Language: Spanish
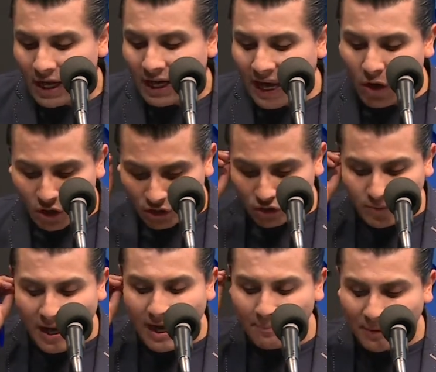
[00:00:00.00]
que hoy nos
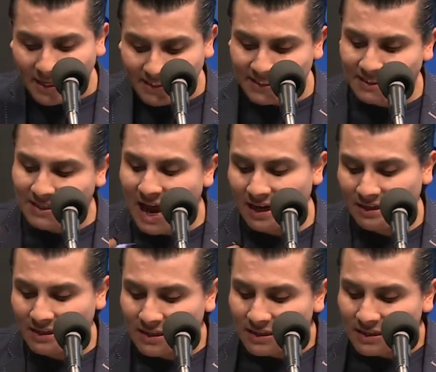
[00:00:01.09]
van a presentar